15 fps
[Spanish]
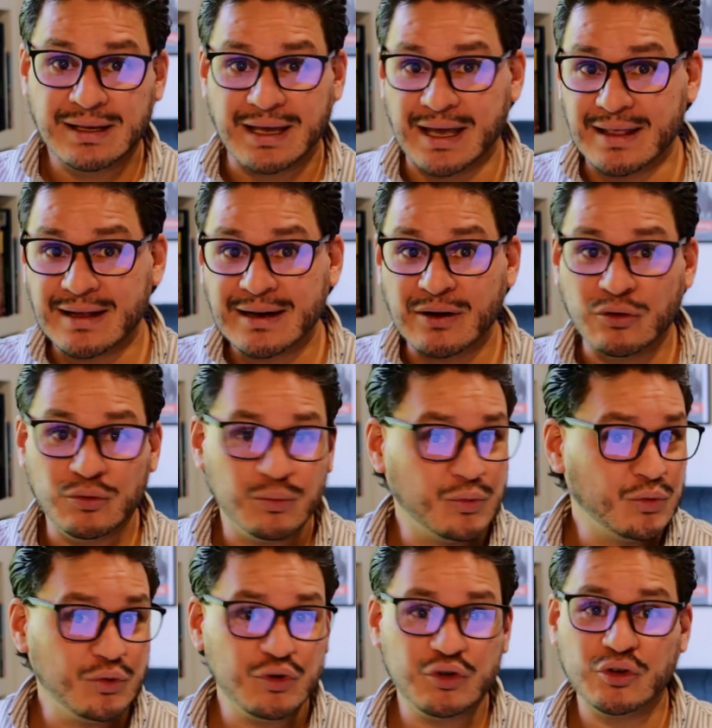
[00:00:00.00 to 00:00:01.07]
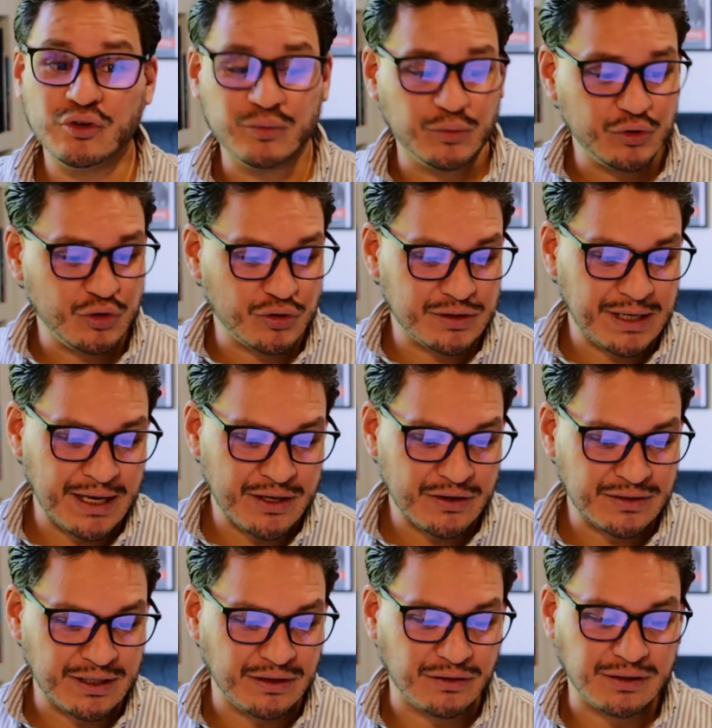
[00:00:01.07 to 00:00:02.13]
Quedan aún muchos, muchos
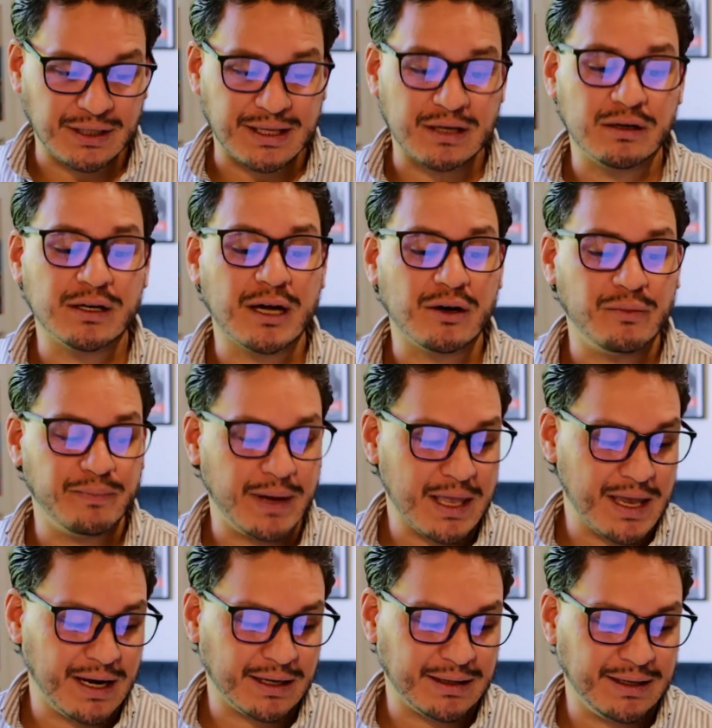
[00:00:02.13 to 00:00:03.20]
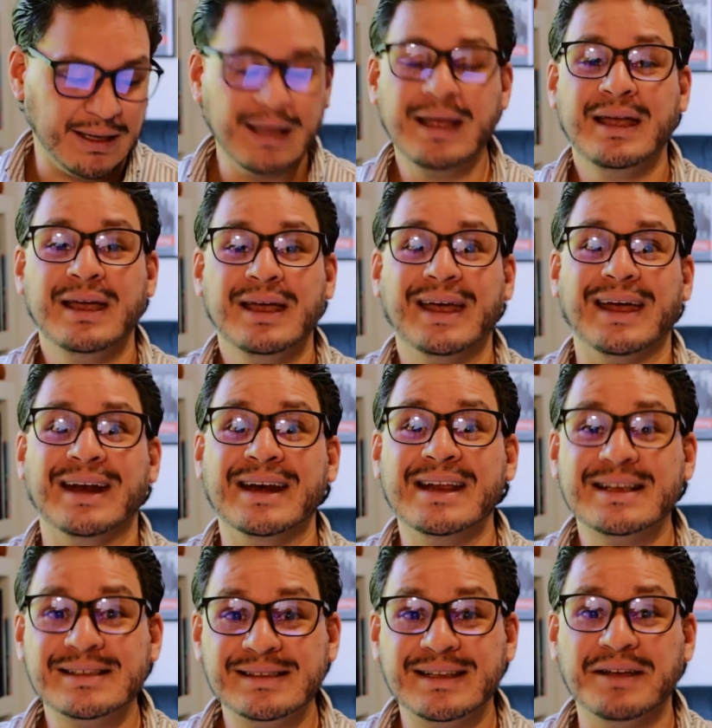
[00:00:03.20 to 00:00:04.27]
años en donde tengo que acompañarte en
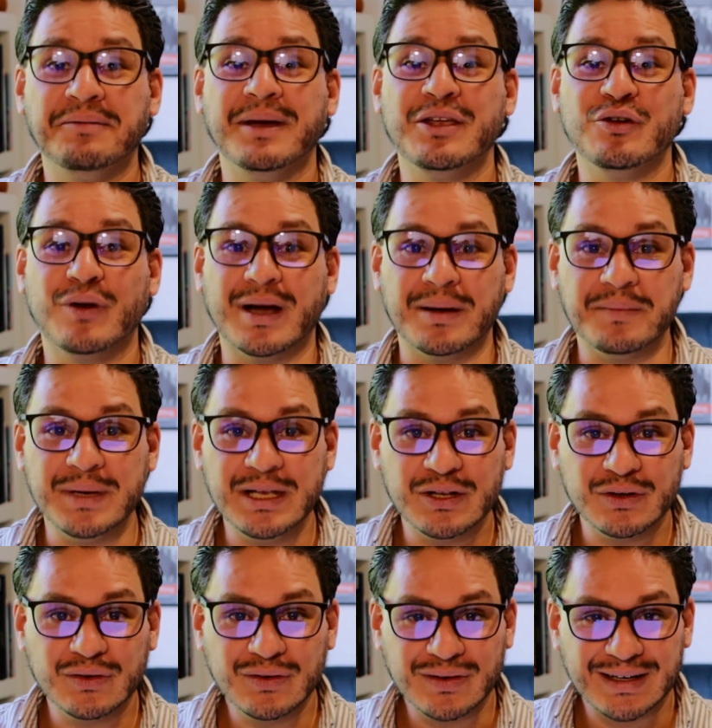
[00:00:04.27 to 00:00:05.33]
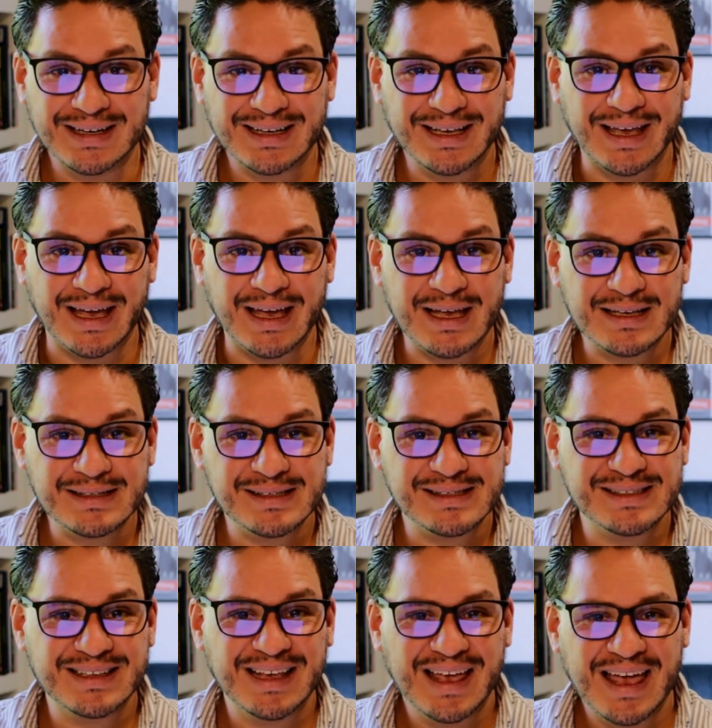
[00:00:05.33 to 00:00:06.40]
este bello camino que
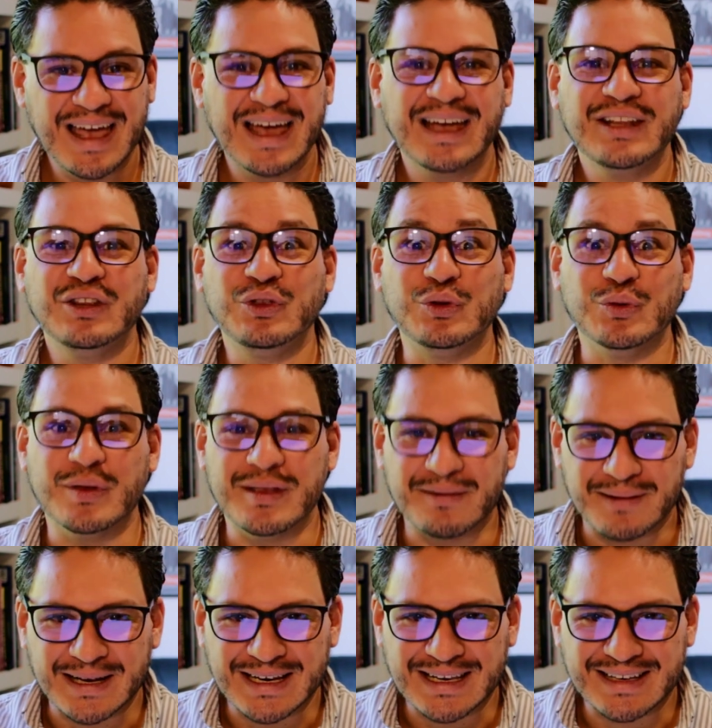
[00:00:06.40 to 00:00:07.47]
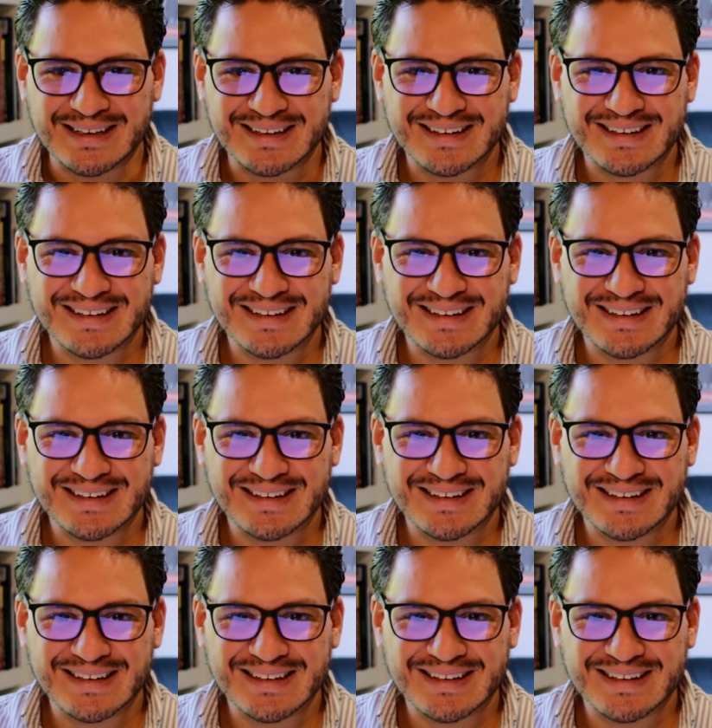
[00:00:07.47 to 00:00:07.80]
es tu devenir.